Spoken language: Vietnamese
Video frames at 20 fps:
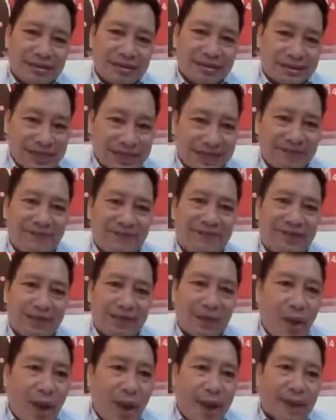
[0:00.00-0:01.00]
sạch và
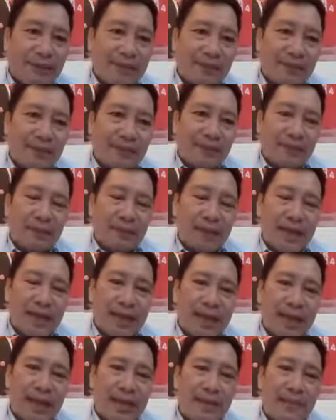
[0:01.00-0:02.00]
thoáng
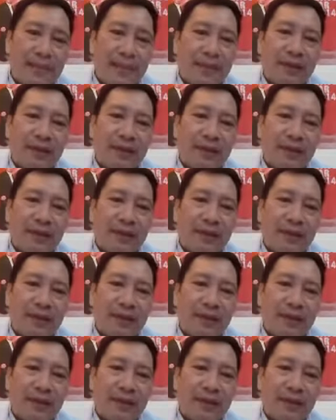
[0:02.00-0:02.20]
à,